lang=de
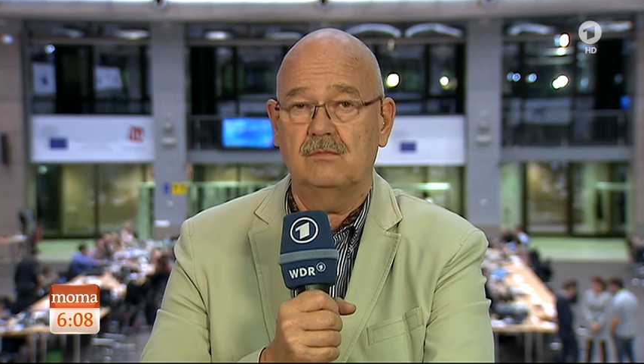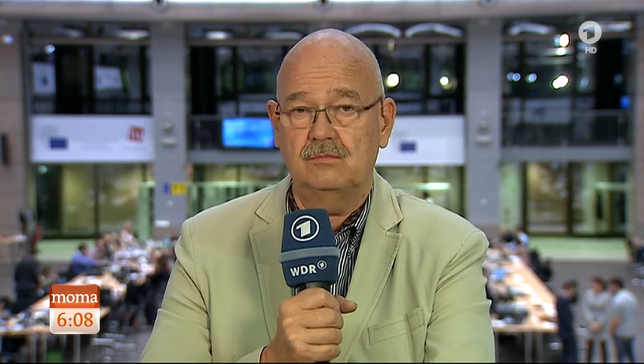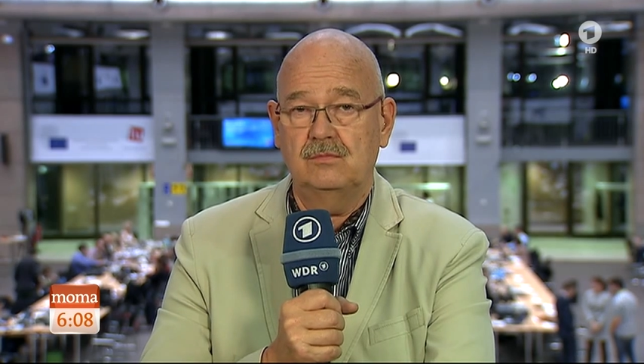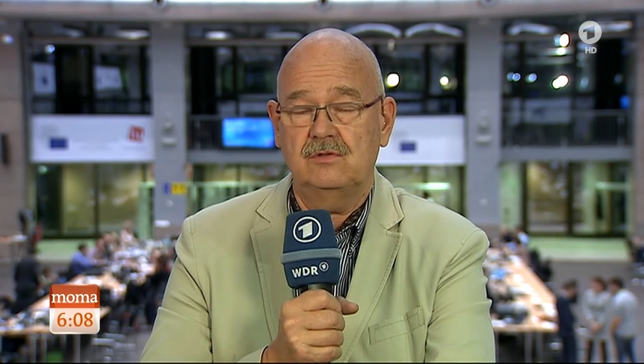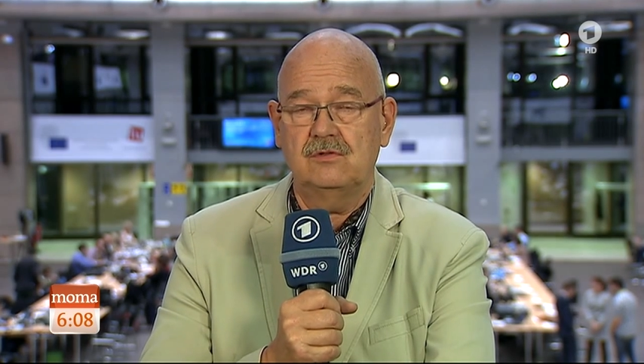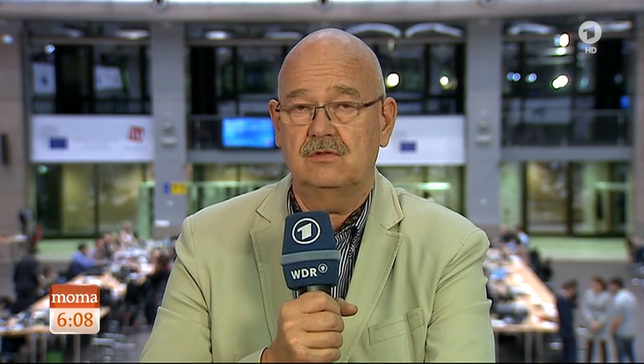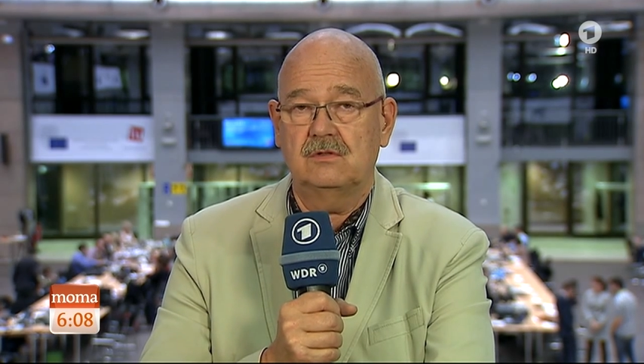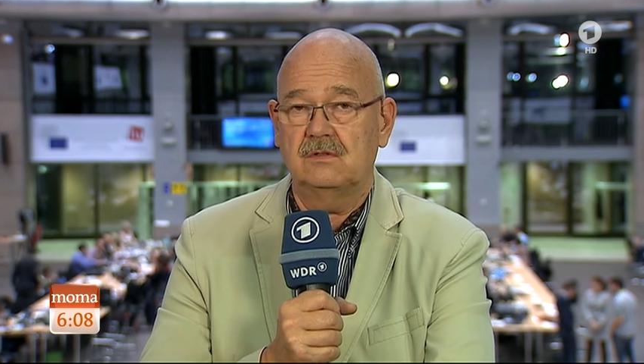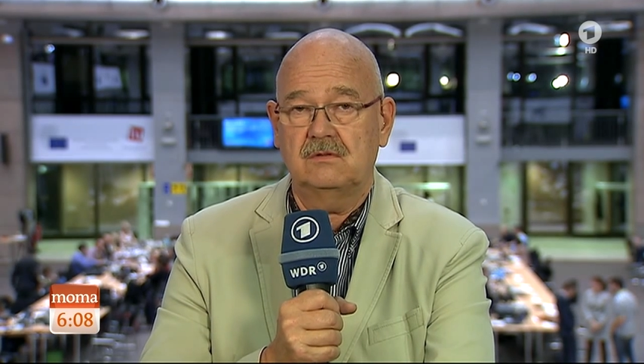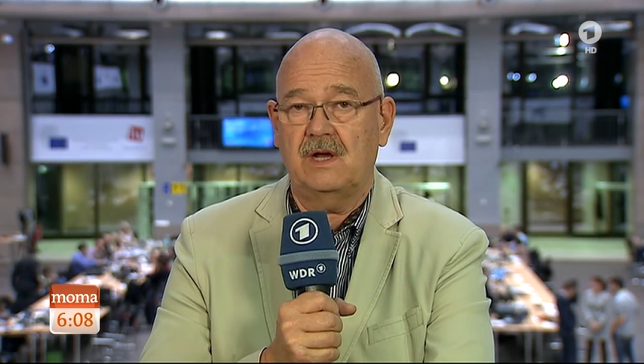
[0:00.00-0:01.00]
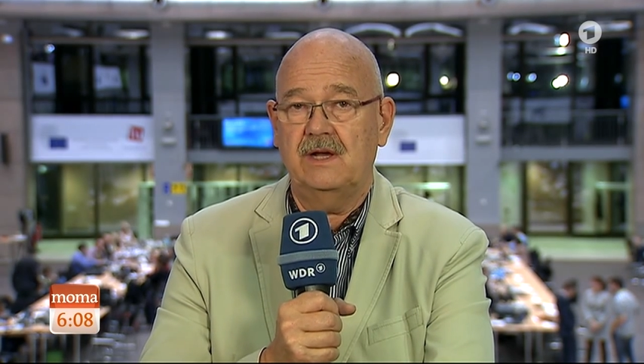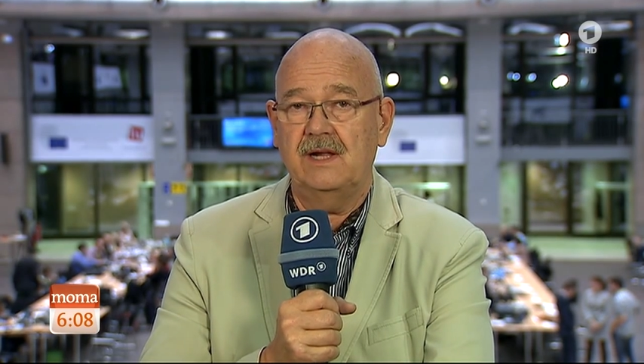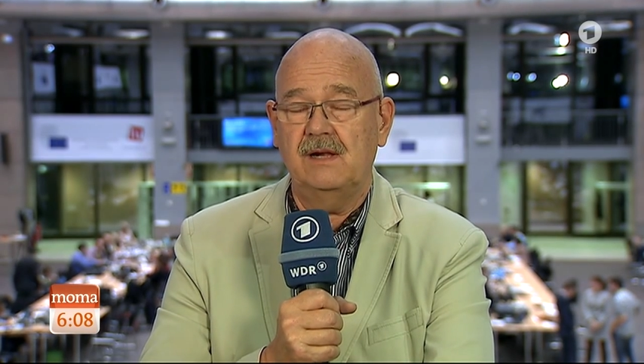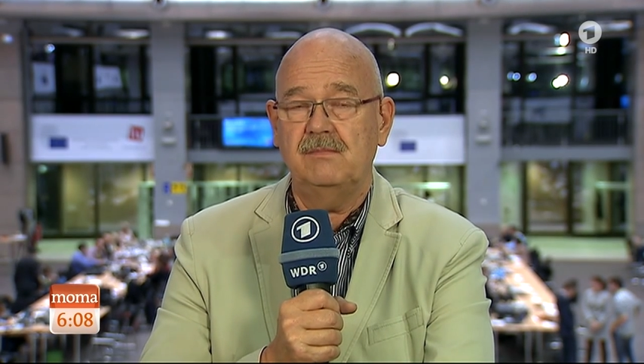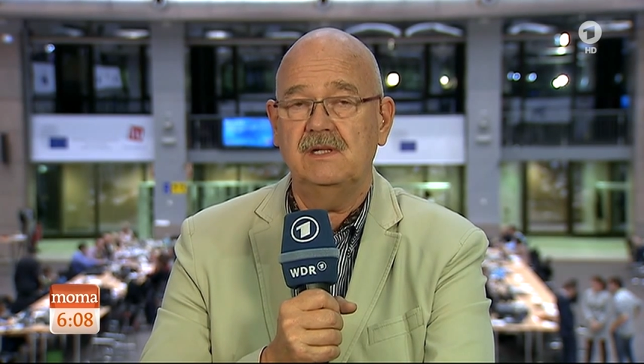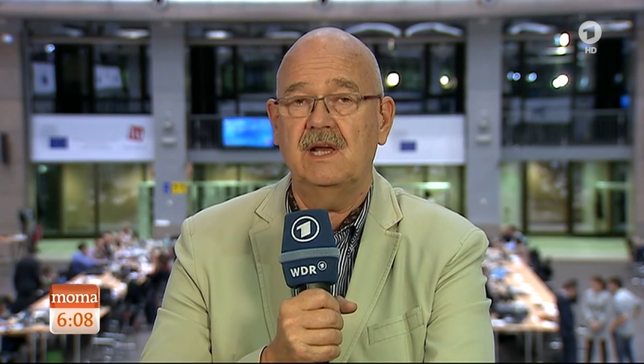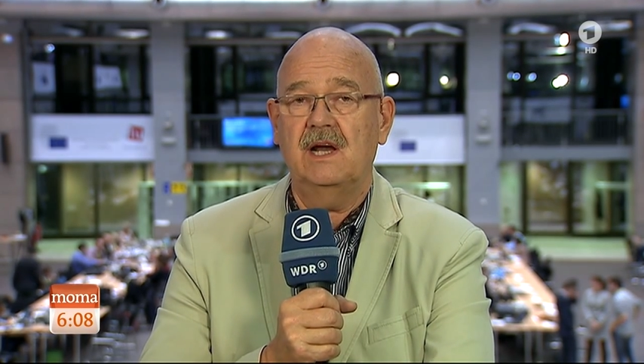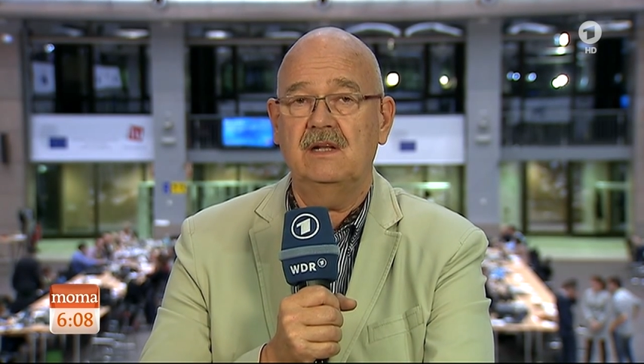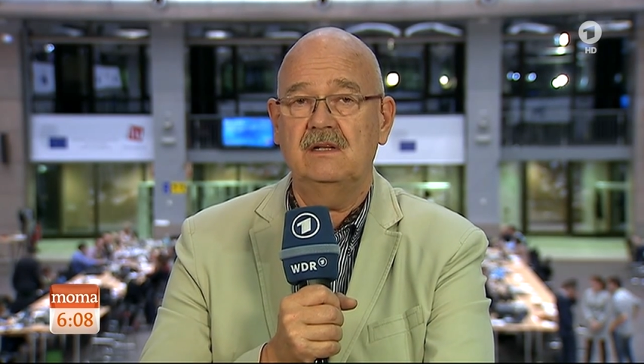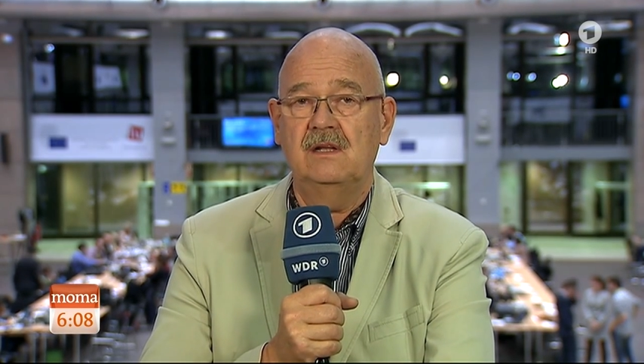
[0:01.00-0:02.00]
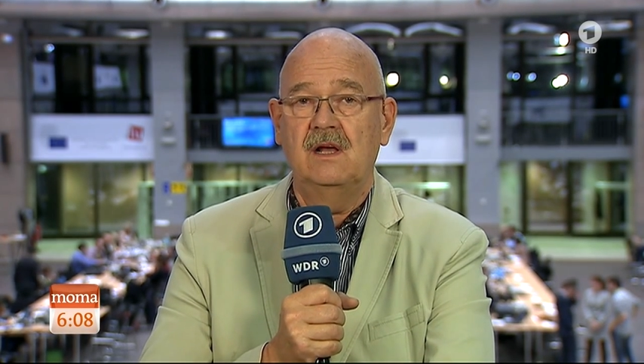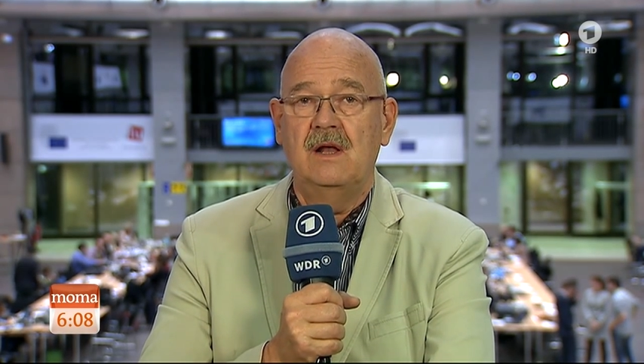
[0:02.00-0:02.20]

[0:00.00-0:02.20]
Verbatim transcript: müssen schon dreieinhalb Milliarden